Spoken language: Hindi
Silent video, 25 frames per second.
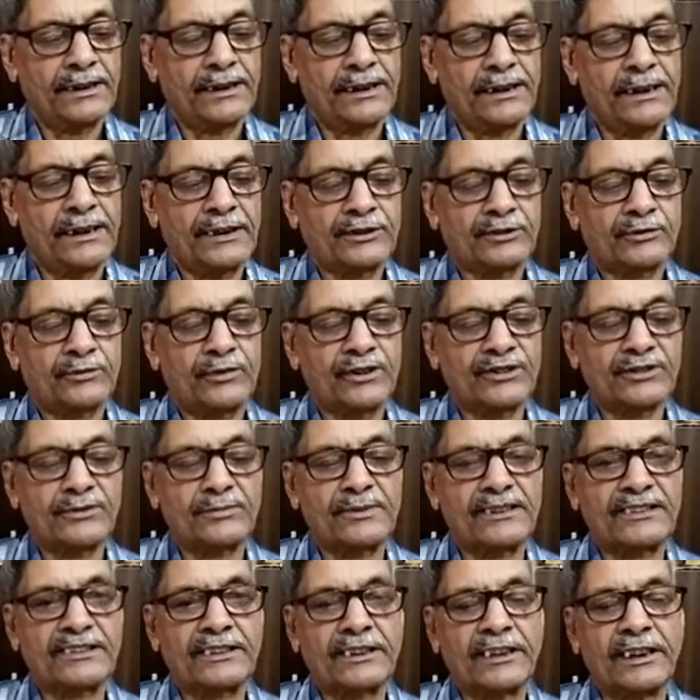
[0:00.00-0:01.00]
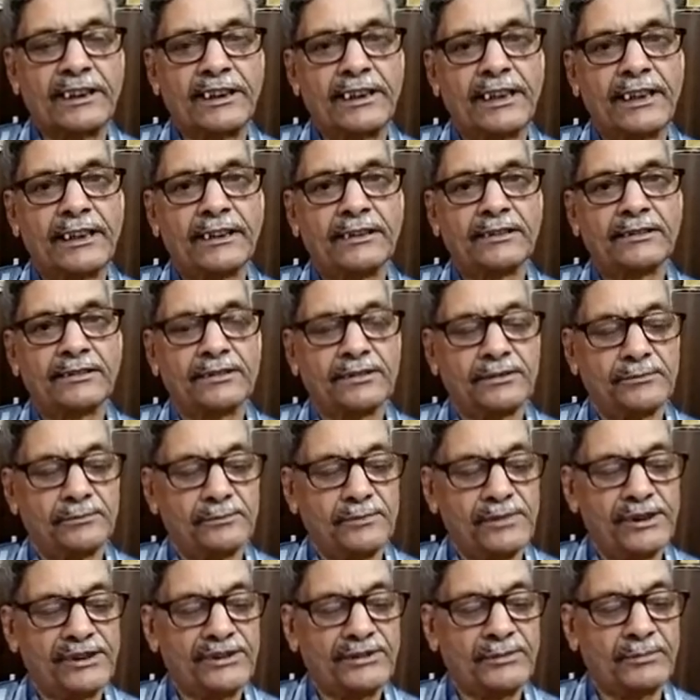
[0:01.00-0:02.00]
एक स्वस्थ व्यक्ति के लिए
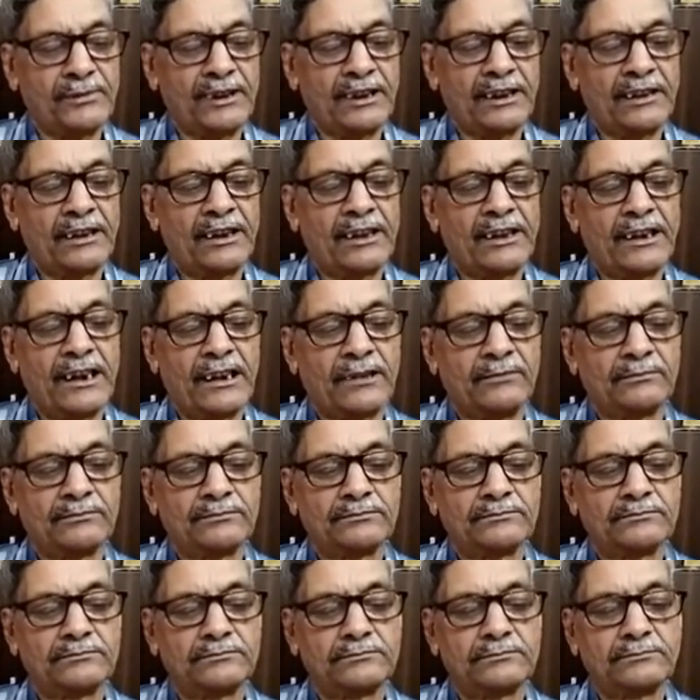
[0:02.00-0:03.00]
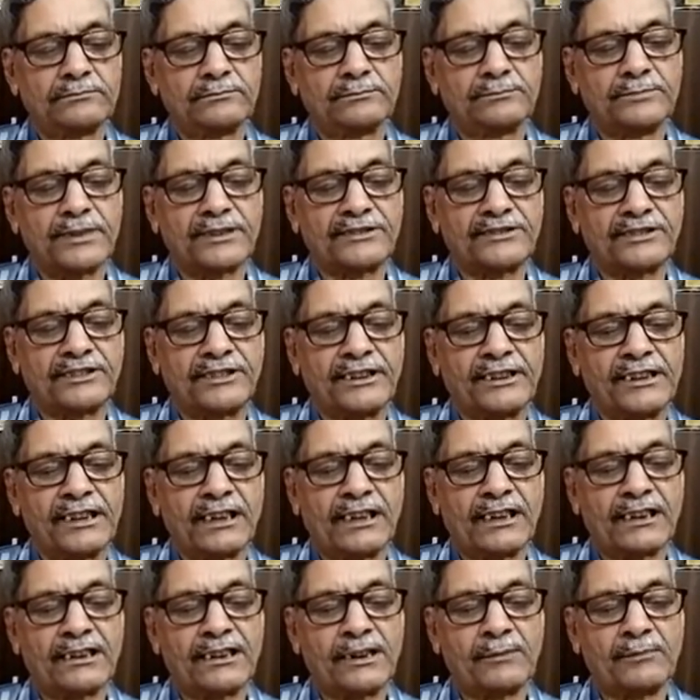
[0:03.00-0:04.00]
20 मिलीग्राम प्रतिदिन
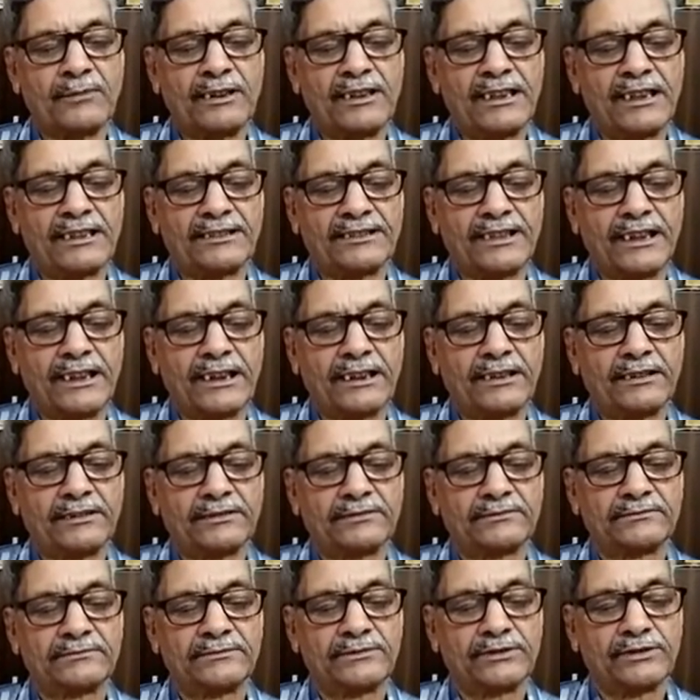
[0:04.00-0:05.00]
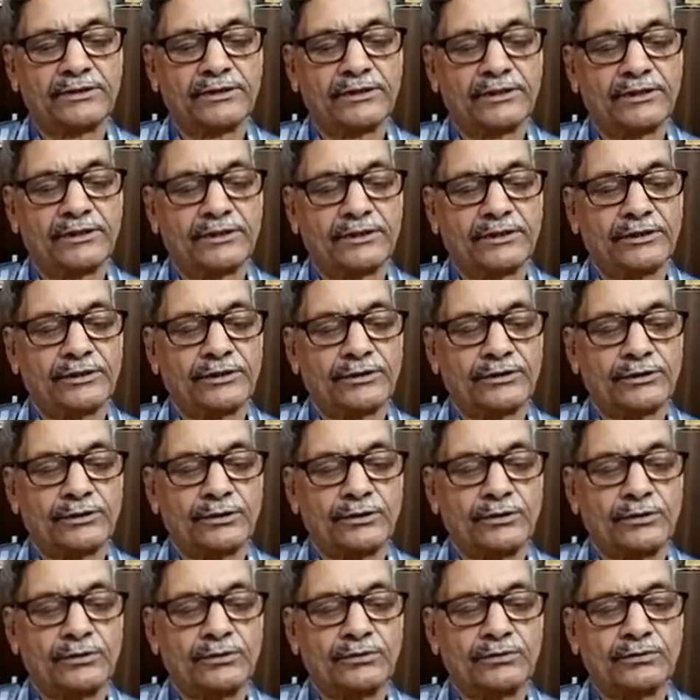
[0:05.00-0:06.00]
अगर ये मिल जाता है तो
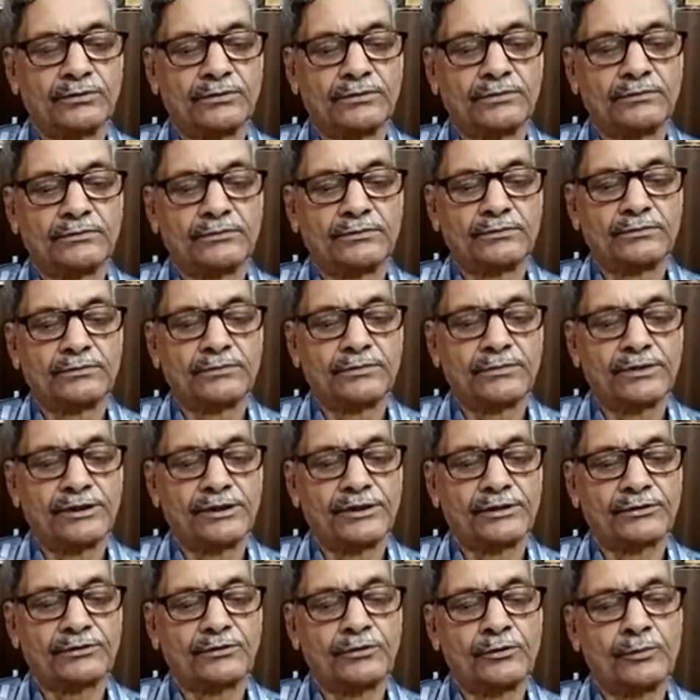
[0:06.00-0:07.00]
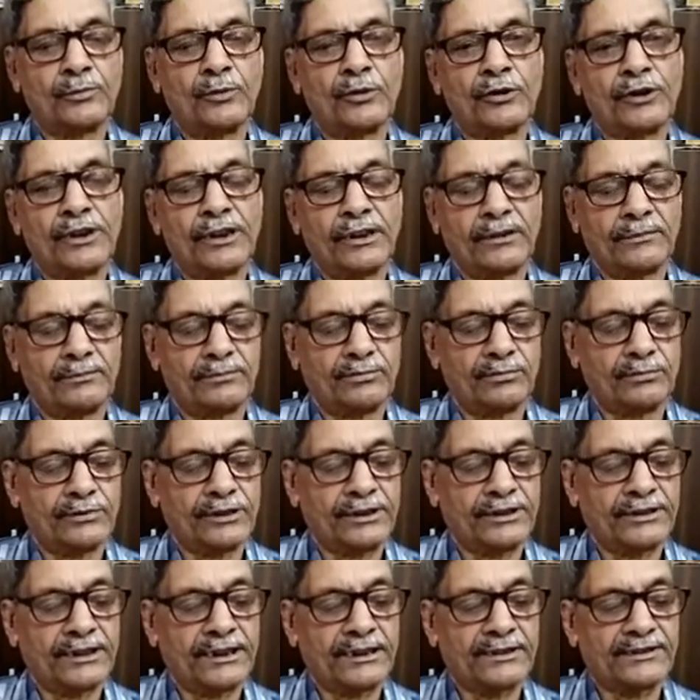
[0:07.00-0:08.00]
इसको बॉडी पूरी
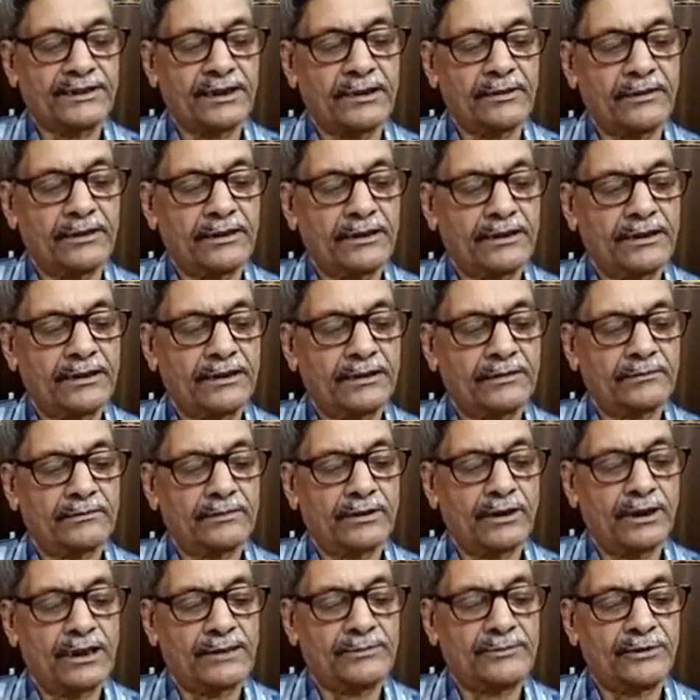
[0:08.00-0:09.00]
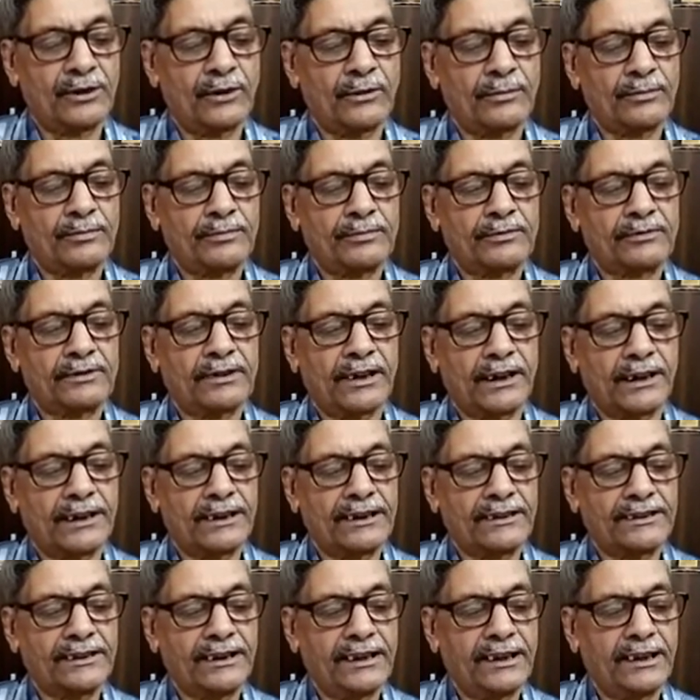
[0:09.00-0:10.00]
तरह से एब्जॉर्ब कर
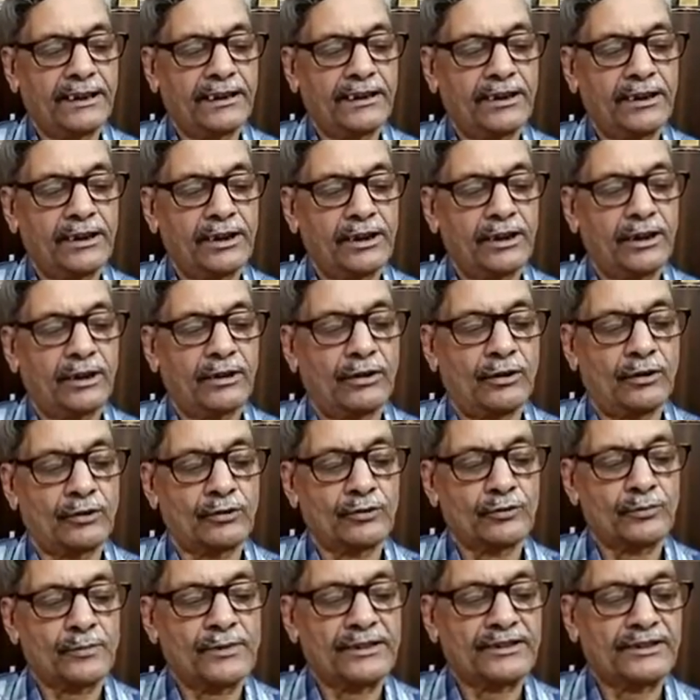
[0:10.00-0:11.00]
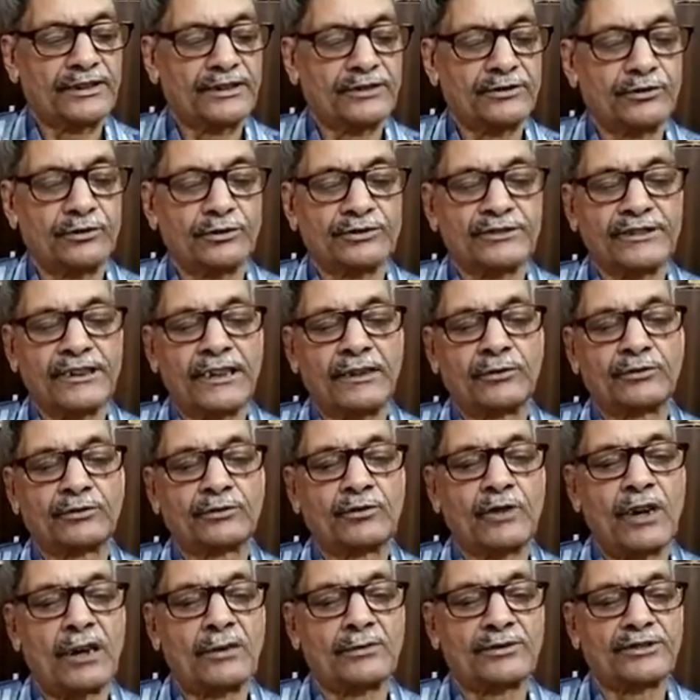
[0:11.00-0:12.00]
लेती है और उसमें से जो उतना
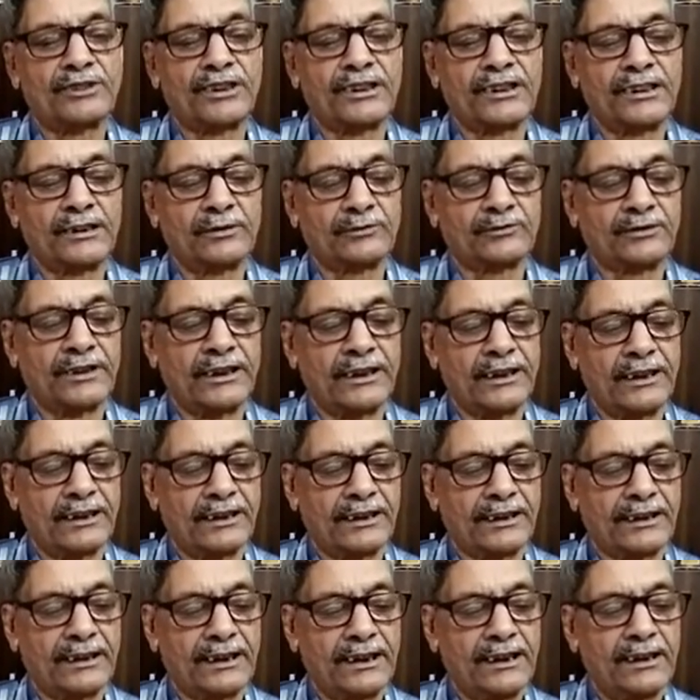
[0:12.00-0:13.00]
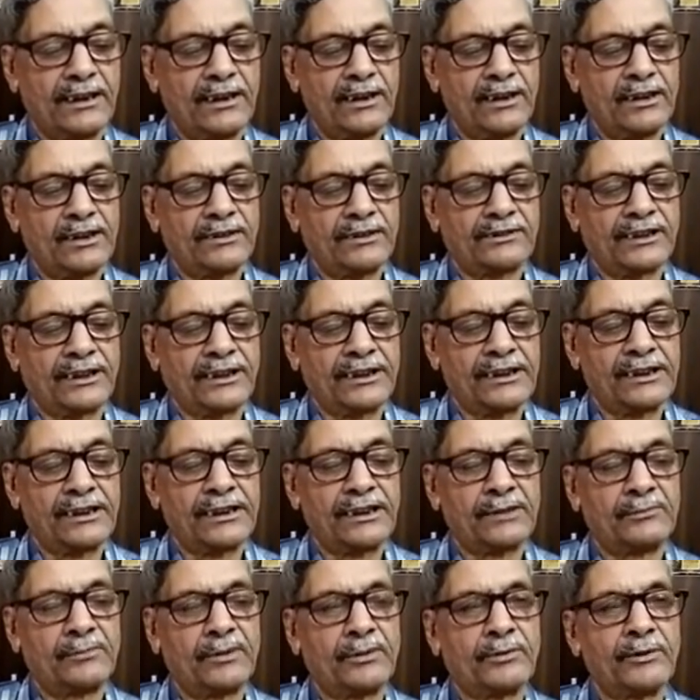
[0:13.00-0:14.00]
उसको आवश्यक है उतना लेकर के शरीर की
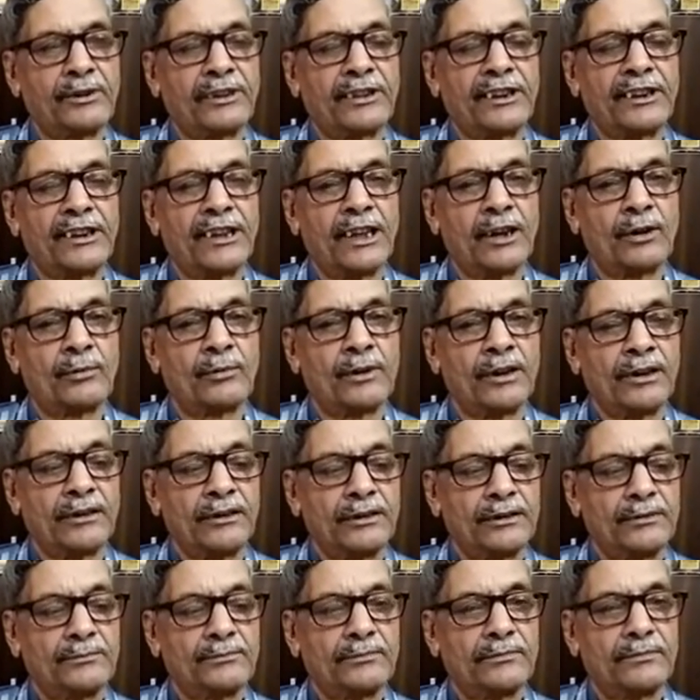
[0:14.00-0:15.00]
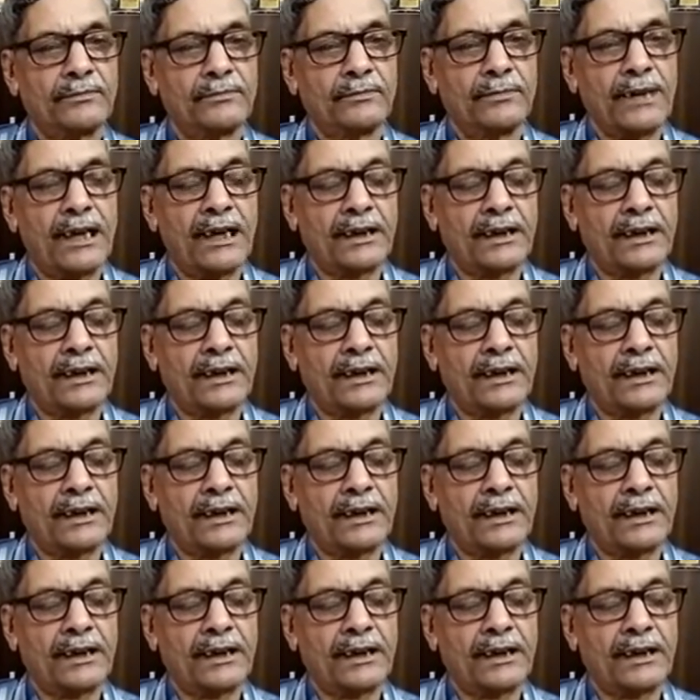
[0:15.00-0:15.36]
विभिन्न क्रियाओं में भाग